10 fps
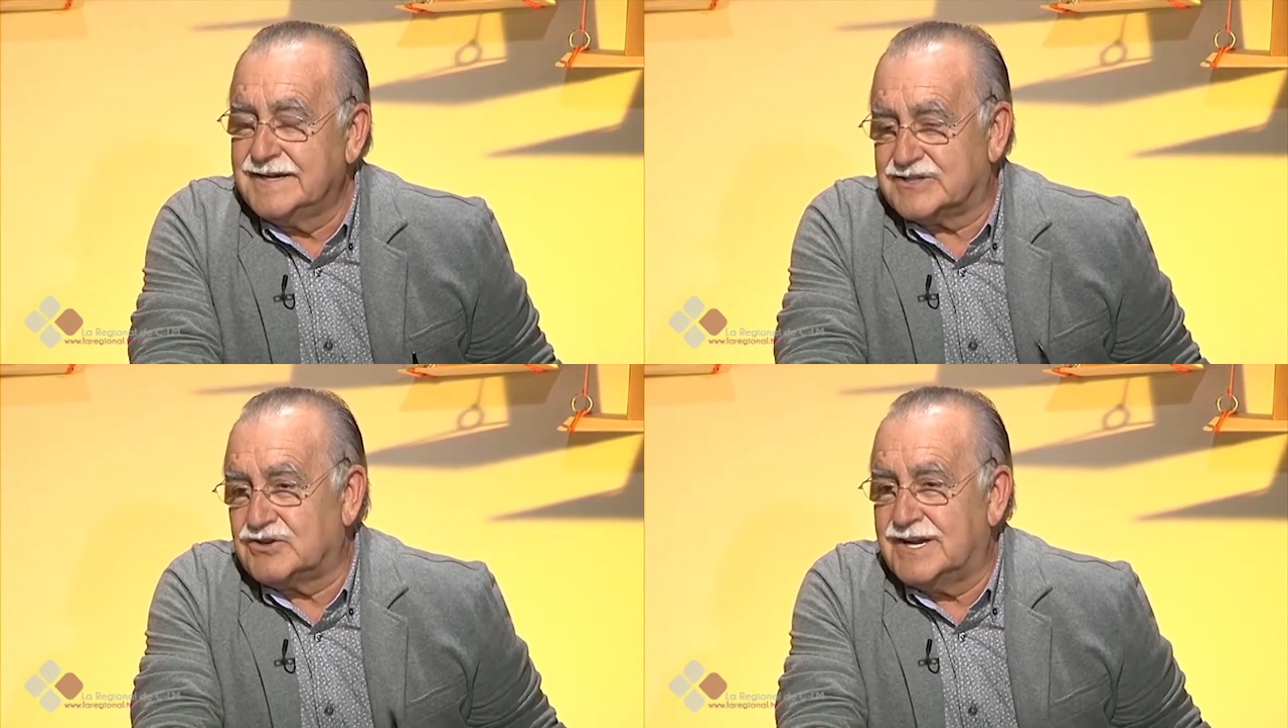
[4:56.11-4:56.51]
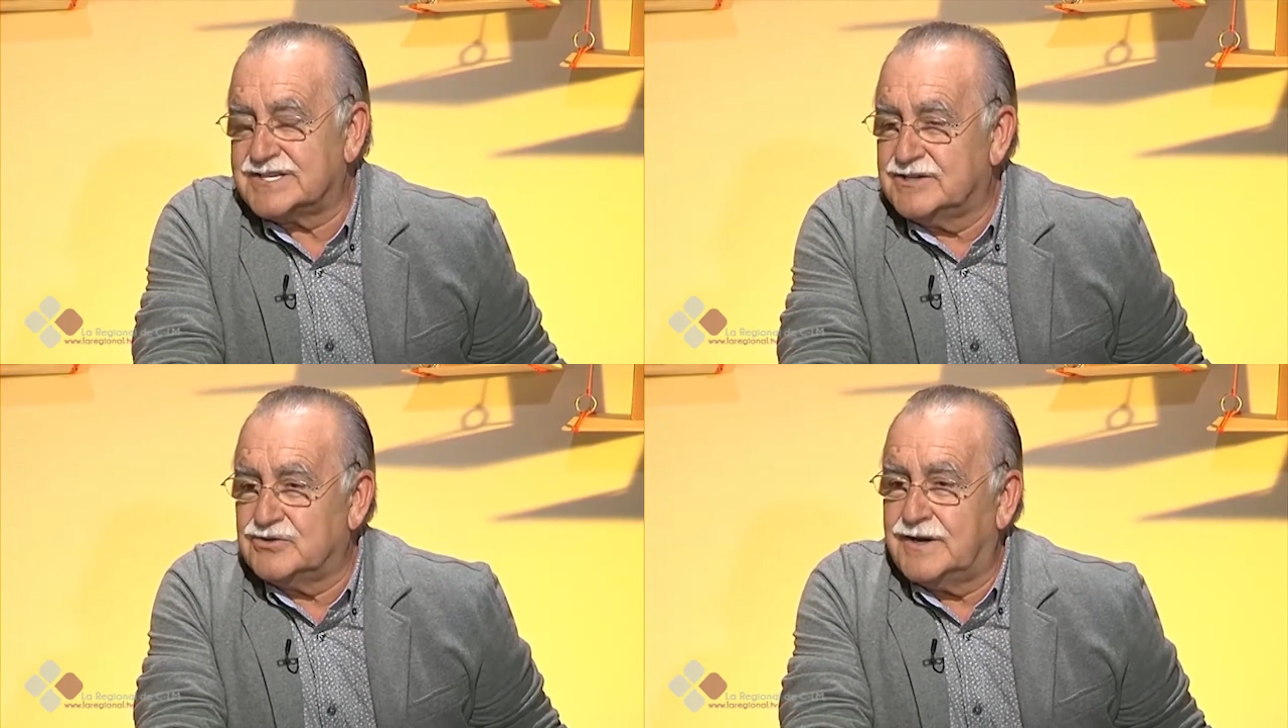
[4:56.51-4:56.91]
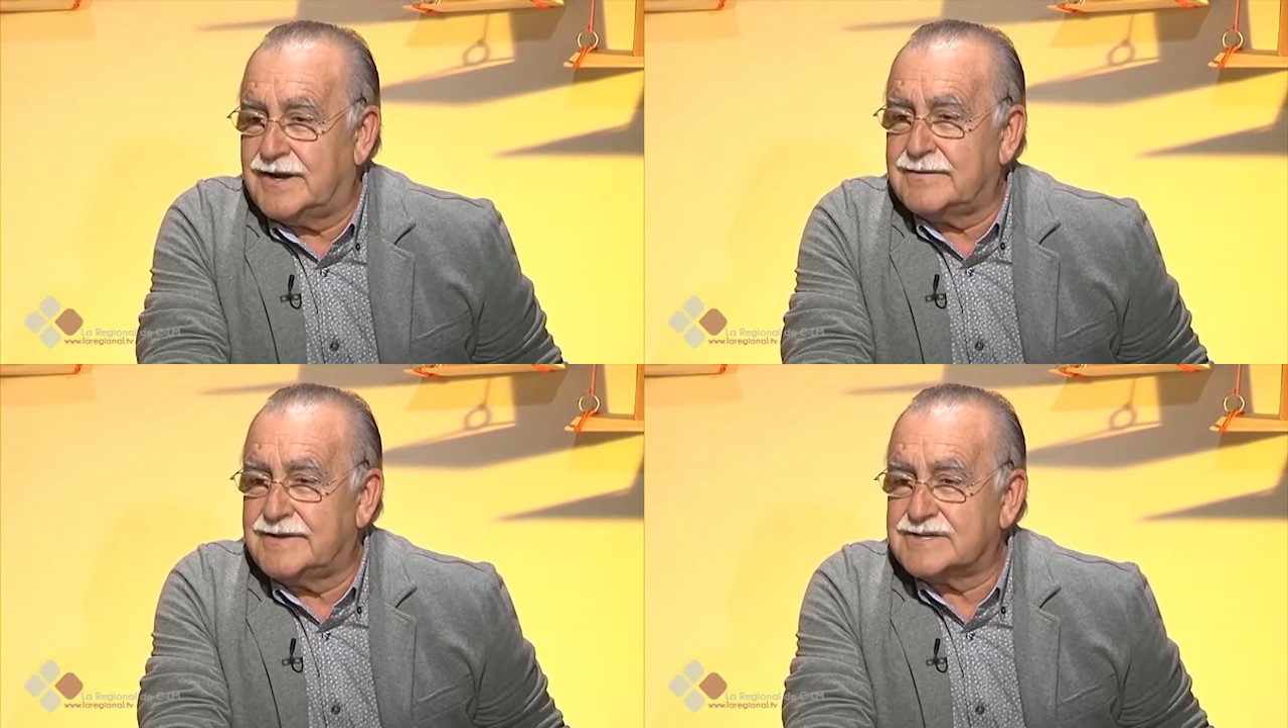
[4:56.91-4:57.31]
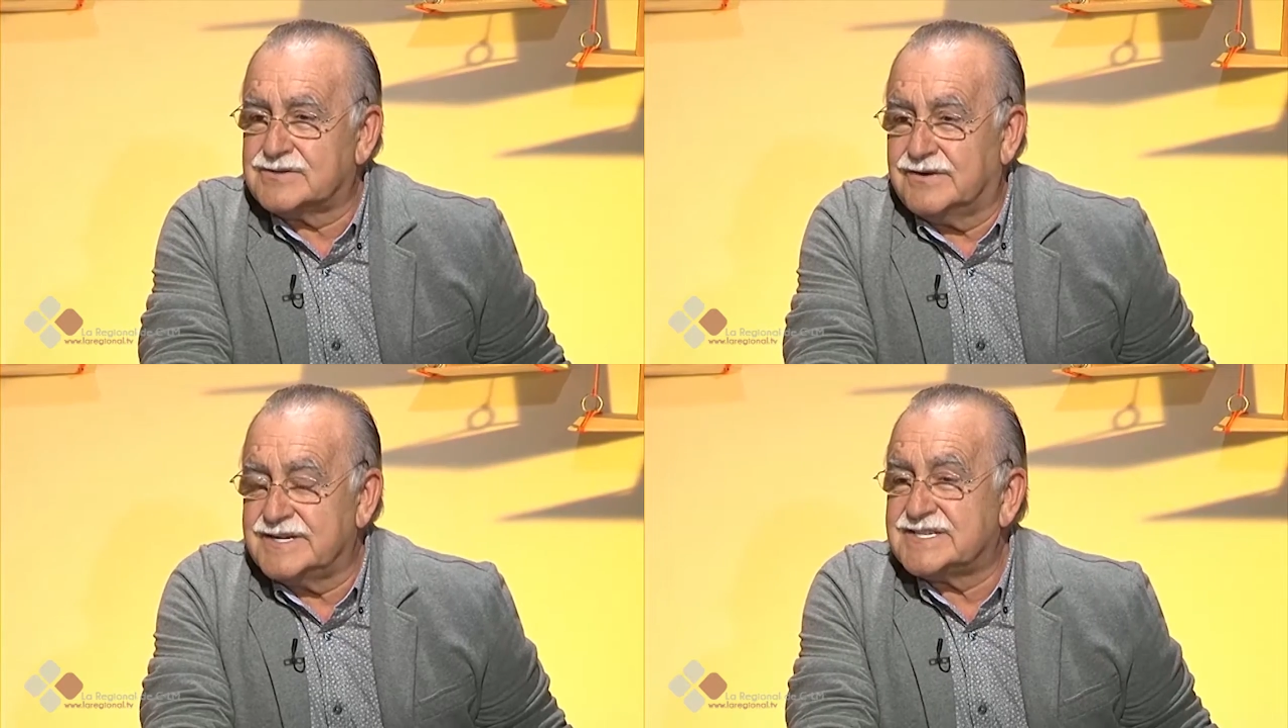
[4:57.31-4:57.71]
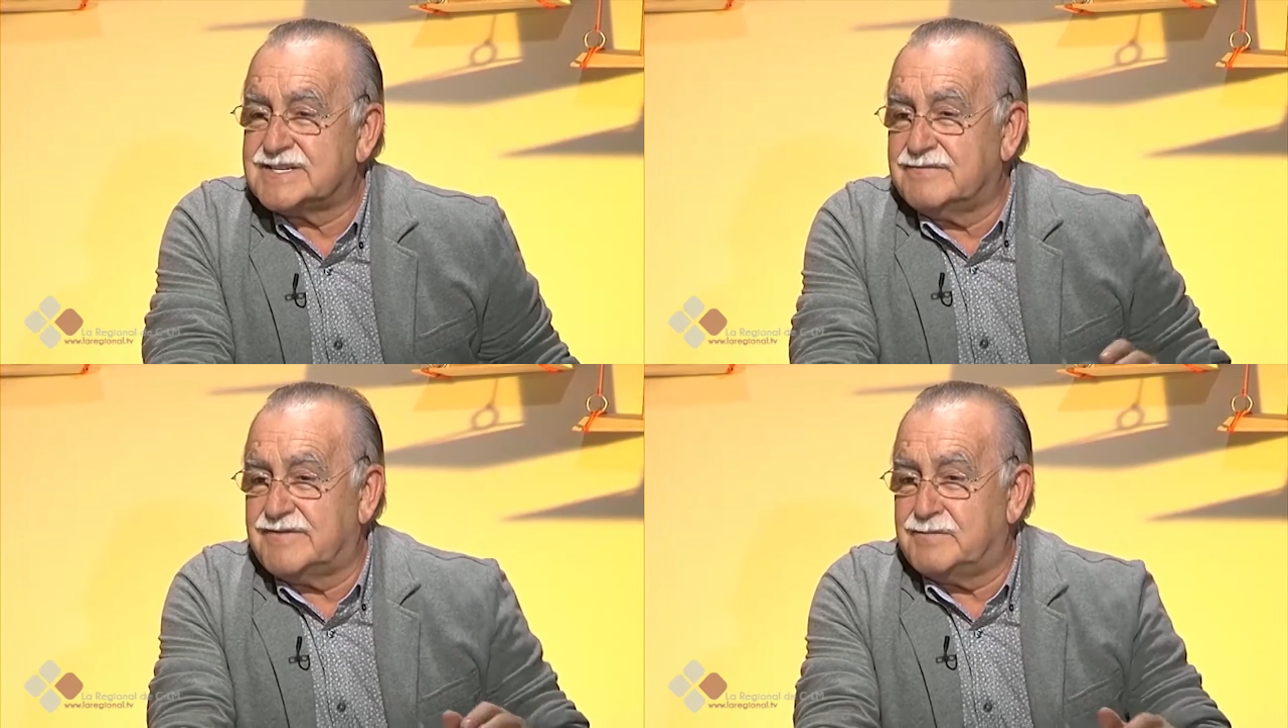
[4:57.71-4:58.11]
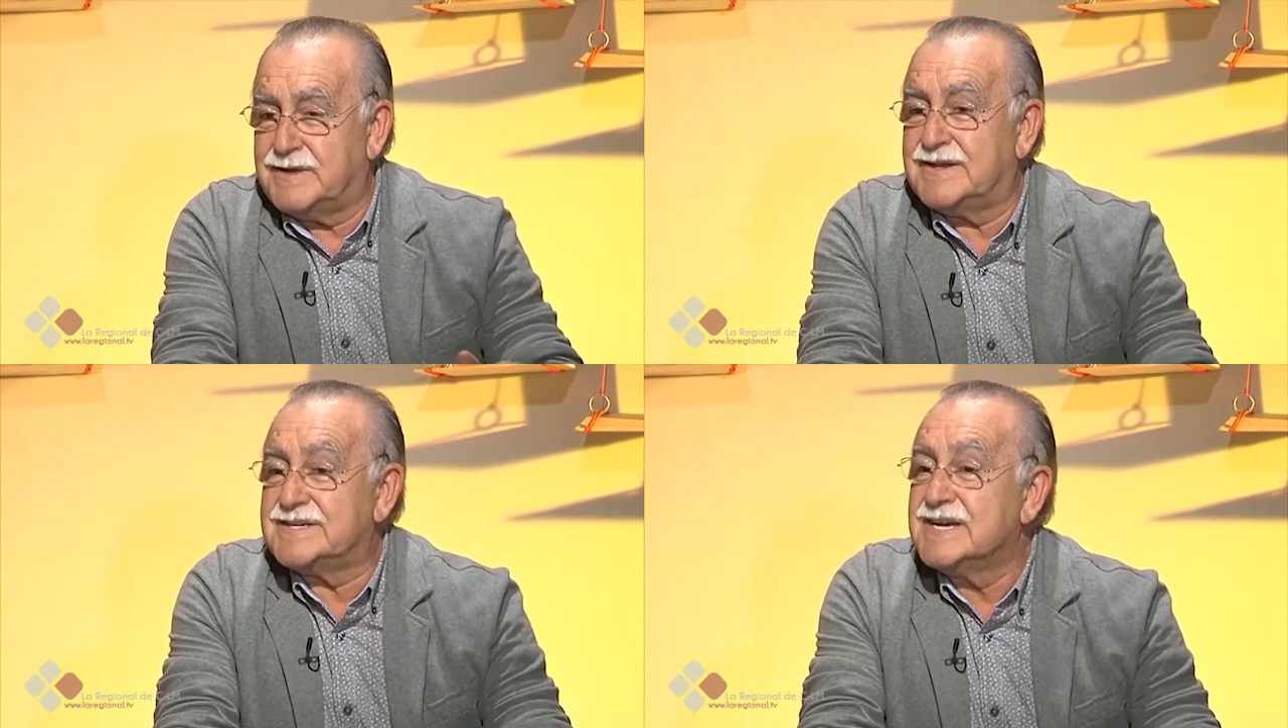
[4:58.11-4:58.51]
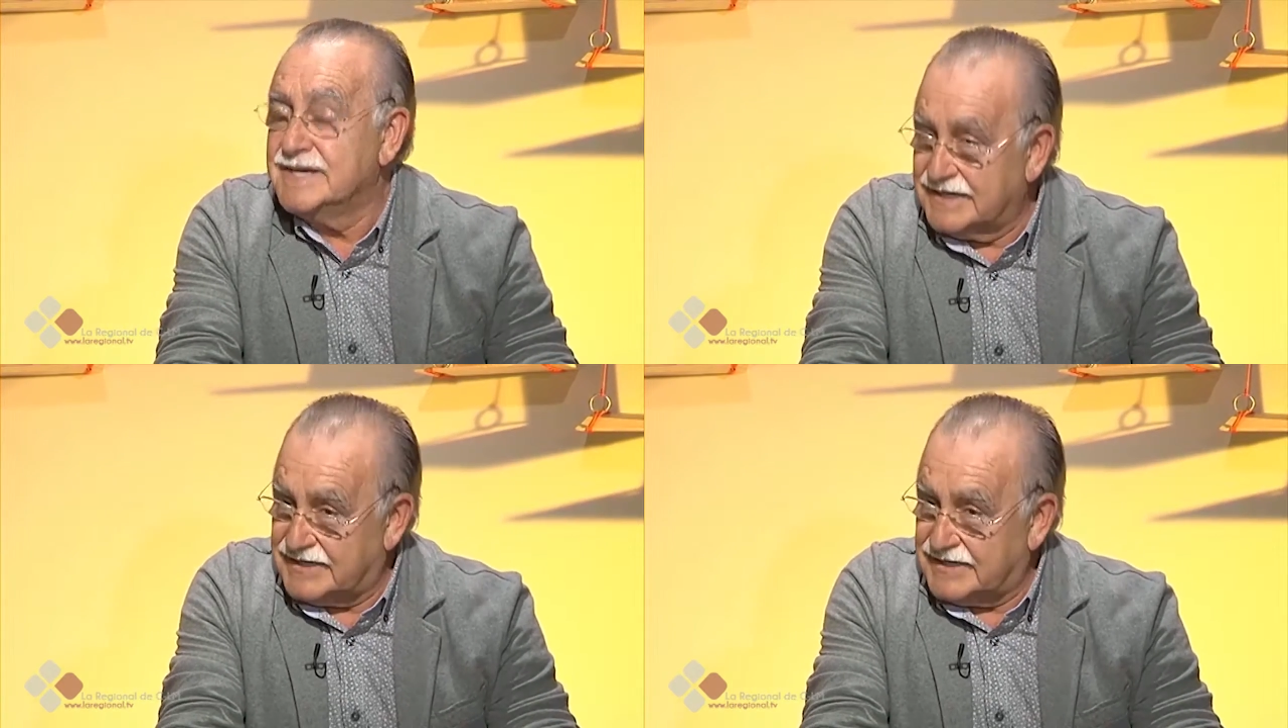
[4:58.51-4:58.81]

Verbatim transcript: que son las intolerancias con esas enfermedades